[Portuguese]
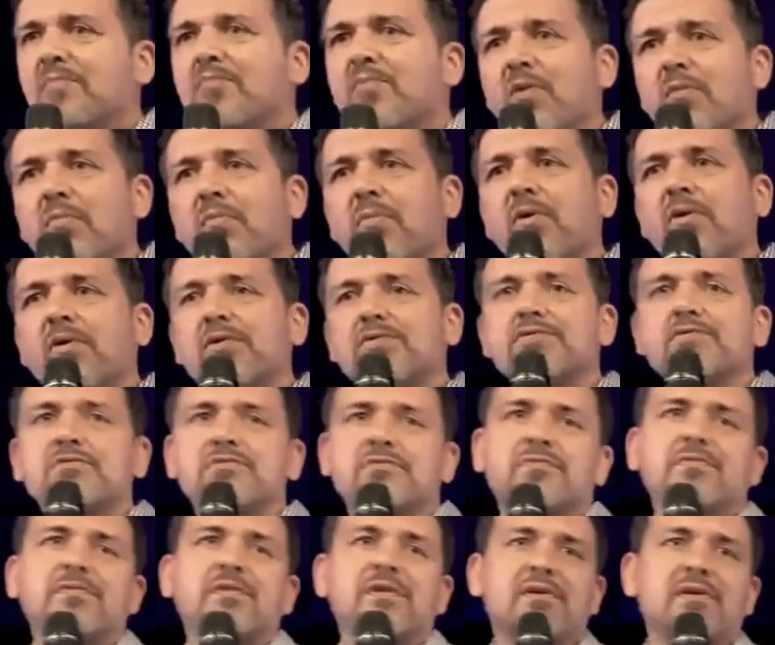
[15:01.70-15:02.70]
sem
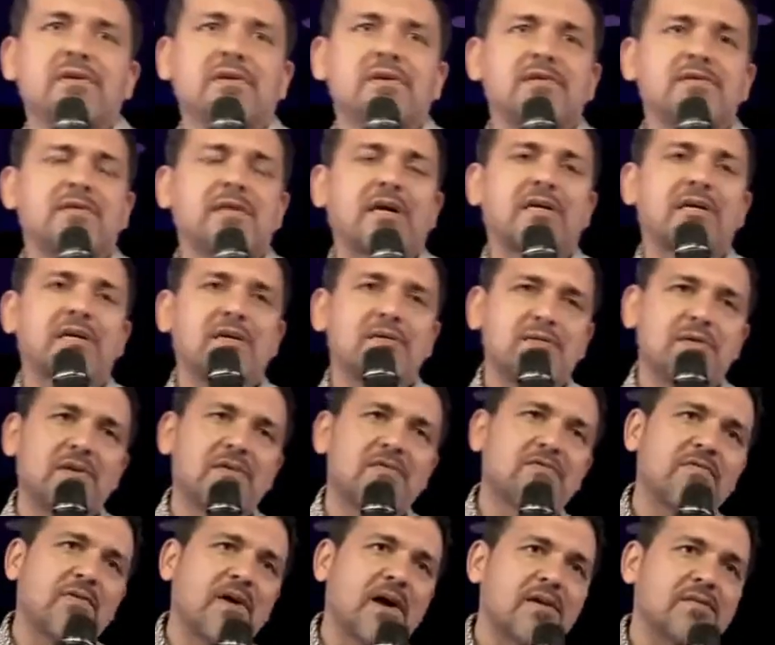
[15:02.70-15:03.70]
propósito naquilo
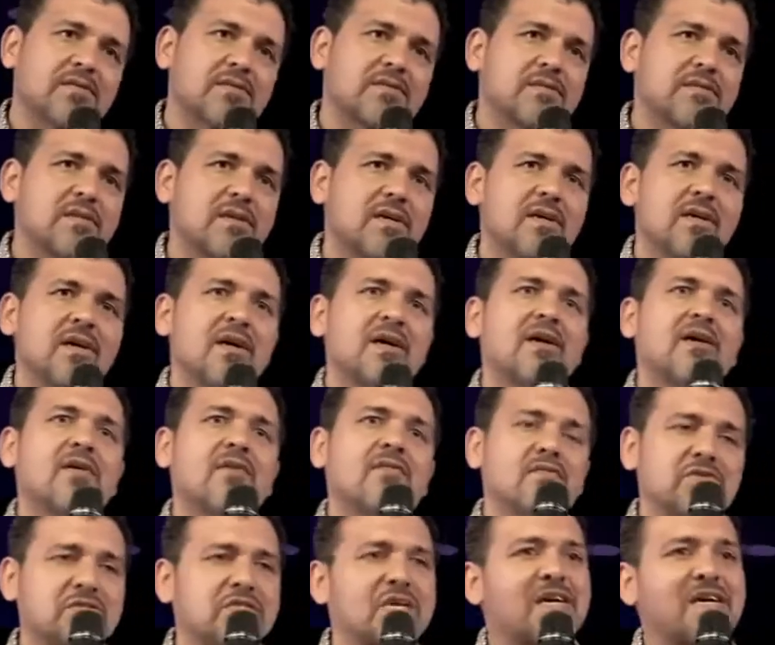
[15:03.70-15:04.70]
que faz.
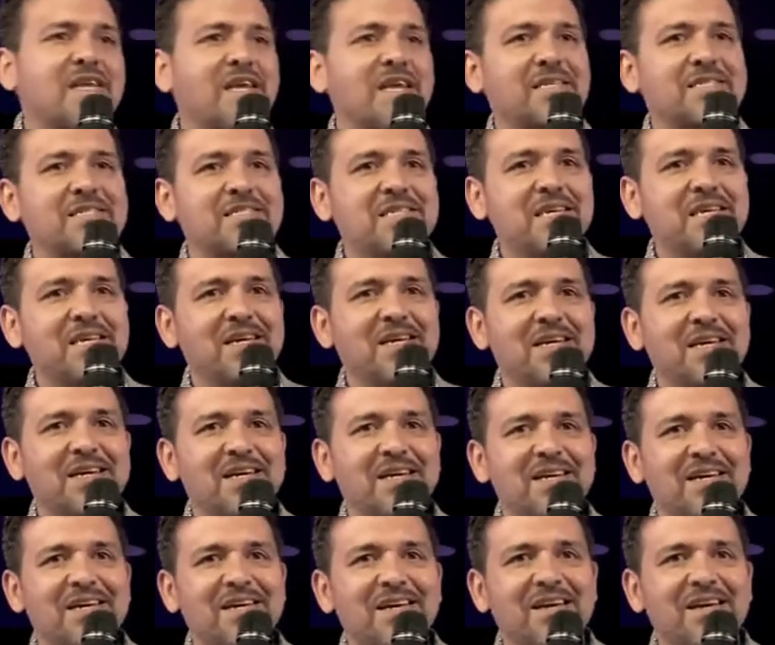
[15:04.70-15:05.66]
Você crê assim?